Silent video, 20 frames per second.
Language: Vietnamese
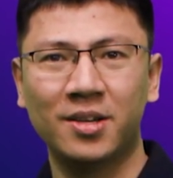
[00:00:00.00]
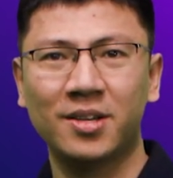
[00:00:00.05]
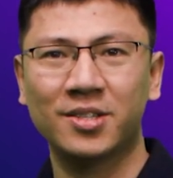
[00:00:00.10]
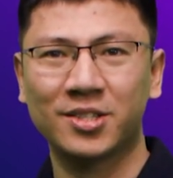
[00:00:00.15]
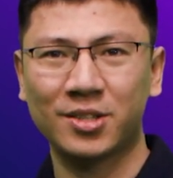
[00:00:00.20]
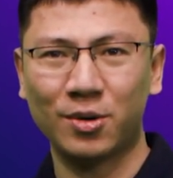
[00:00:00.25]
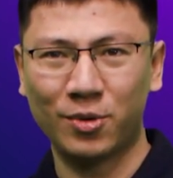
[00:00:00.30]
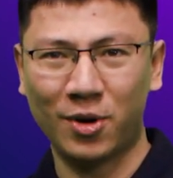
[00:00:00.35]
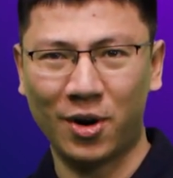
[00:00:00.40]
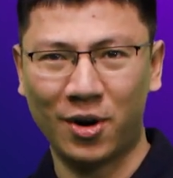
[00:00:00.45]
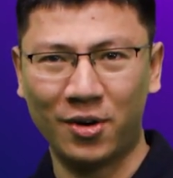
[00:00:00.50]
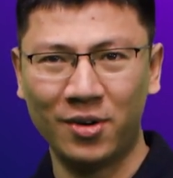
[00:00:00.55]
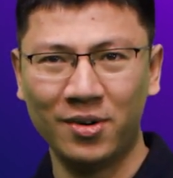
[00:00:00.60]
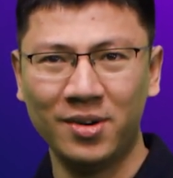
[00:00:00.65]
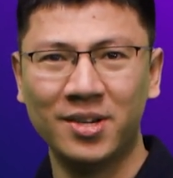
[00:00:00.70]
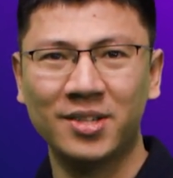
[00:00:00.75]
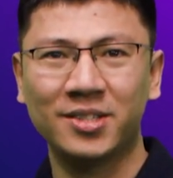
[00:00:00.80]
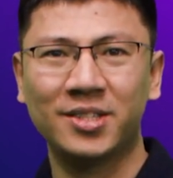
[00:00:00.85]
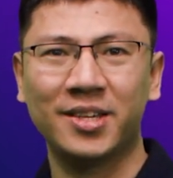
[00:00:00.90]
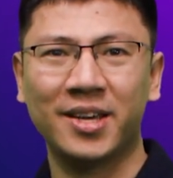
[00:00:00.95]
Sau
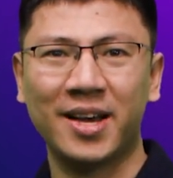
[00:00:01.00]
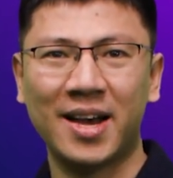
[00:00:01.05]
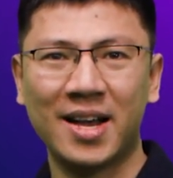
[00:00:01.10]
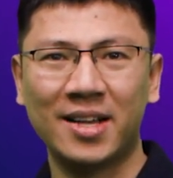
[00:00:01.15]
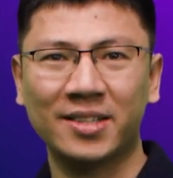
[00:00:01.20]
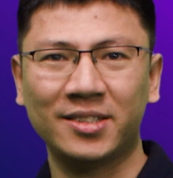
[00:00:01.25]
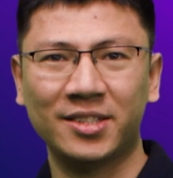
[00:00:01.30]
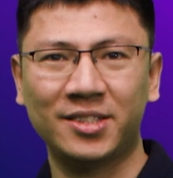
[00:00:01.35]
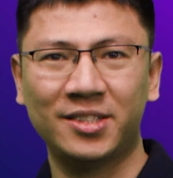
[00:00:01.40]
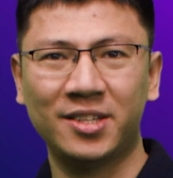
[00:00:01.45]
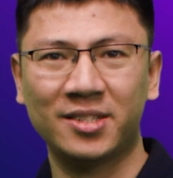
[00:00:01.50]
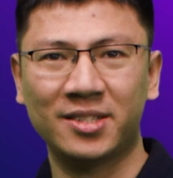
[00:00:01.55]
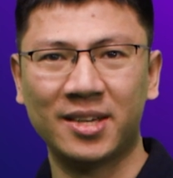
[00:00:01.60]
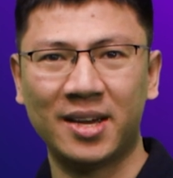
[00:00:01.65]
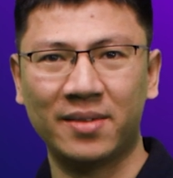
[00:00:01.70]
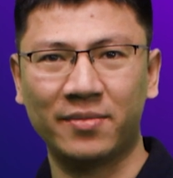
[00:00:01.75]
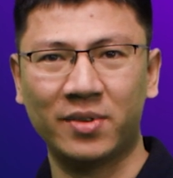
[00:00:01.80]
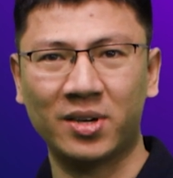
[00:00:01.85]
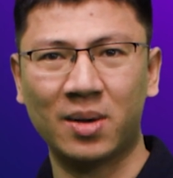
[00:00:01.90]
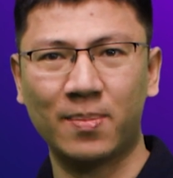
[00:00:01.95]
đó, chị Nga sẽ chia
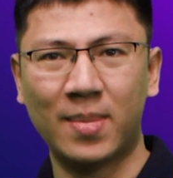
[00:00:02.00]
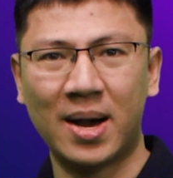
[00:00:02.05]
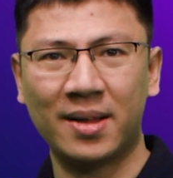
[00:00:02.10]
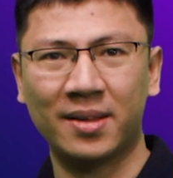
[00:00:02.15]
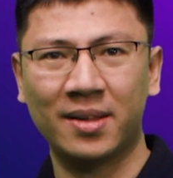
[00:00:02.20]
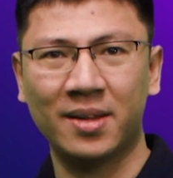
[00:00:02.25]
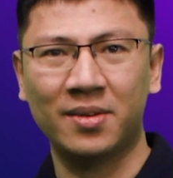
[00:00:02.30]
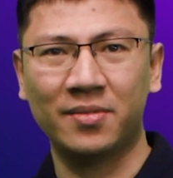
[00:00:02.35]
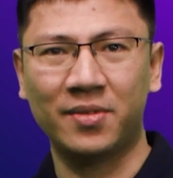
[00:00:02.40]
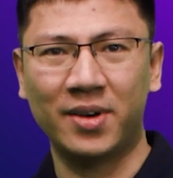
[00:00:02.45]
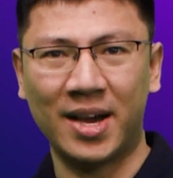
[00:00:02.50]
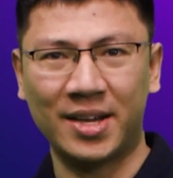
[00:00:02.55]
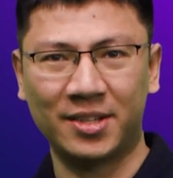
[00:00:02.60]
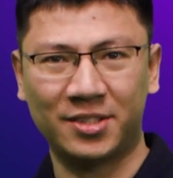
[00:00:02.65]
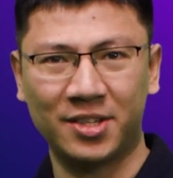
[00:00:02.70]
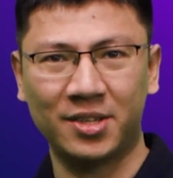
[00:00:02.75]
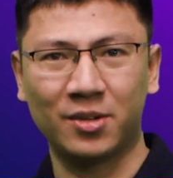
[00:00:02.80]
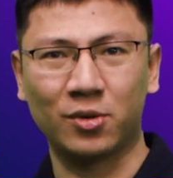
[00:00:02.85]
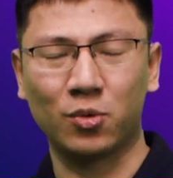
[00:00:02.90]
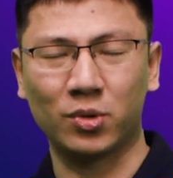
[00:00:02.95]
sẻ với các bạn về hành
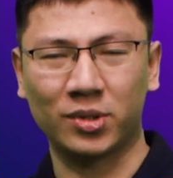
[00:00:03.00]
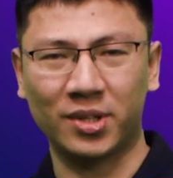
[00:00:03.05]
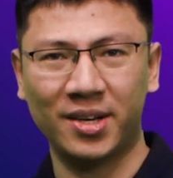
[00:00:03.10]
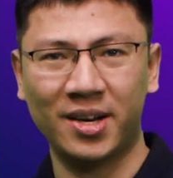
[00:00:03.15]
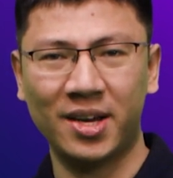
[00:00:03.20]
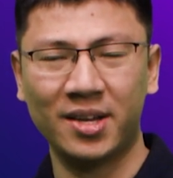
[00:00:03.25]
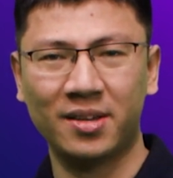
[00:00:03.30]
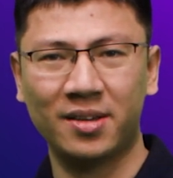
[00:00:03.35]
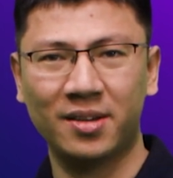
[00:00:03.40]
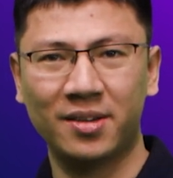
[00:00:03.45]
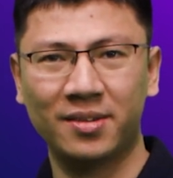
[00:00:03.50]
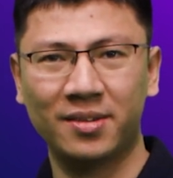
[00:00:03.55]
trình của TNEX.